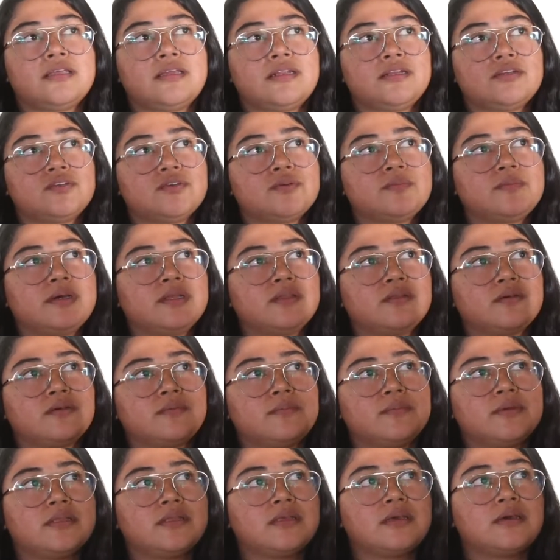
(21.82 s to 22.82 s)
a derechos humanos
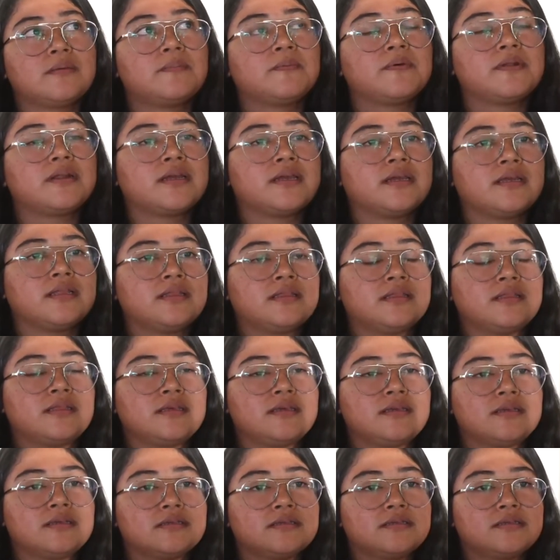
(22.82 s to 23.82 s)
cometidas por
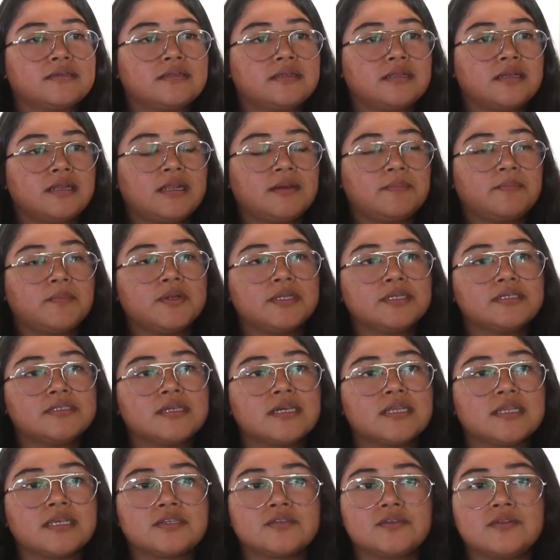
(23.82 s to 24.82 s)
agentes de la
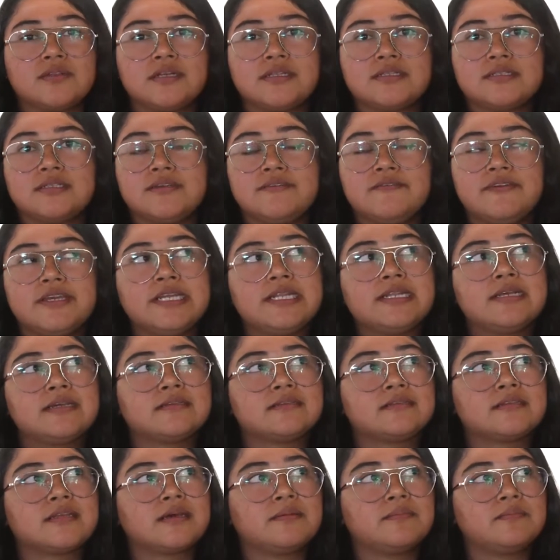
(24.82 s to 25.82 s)
Policía Nacional Civil,
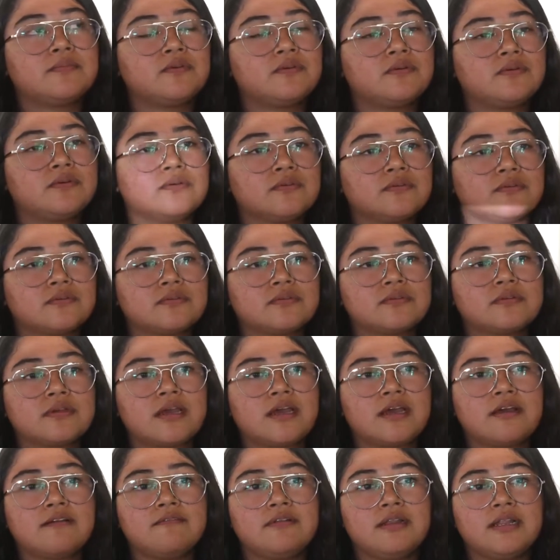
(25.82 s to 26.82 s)
estamos
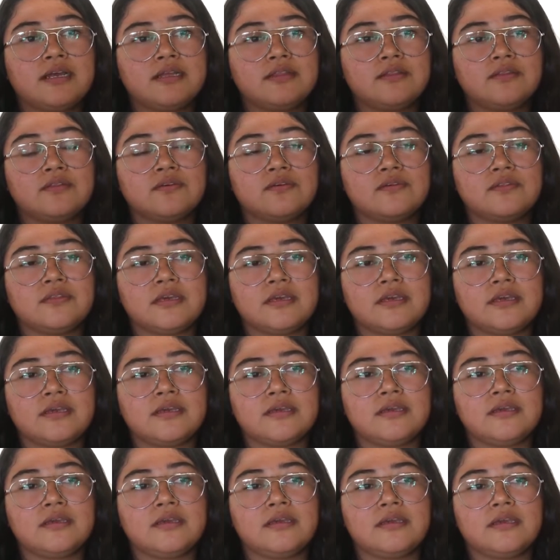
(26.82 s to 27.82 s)
hablando
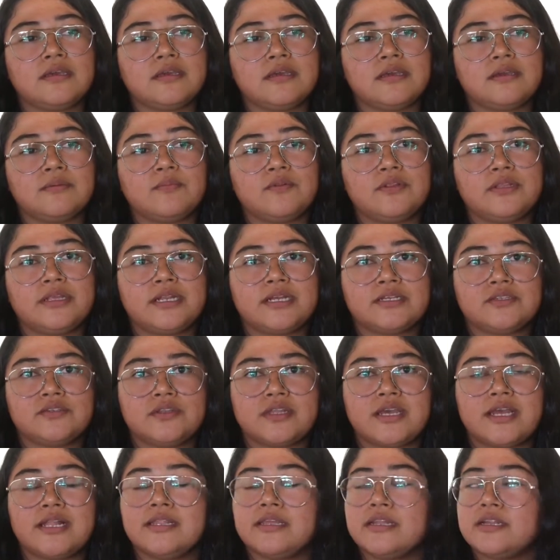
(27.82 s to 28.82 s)
de eh,
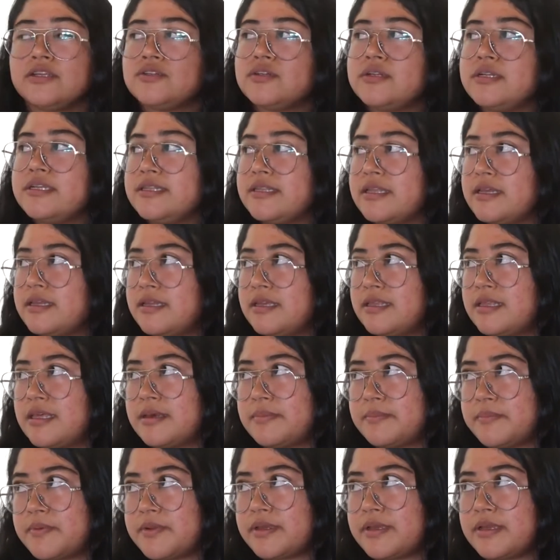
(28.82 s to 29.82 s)
vulneraciones al derecho a la
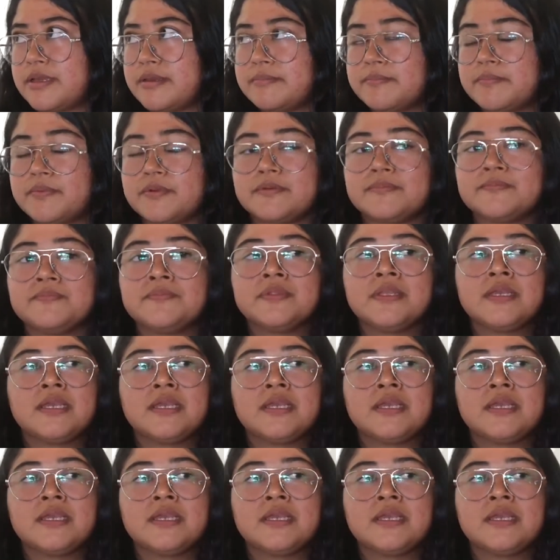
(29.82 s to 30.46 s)
integridad, por ejemplo,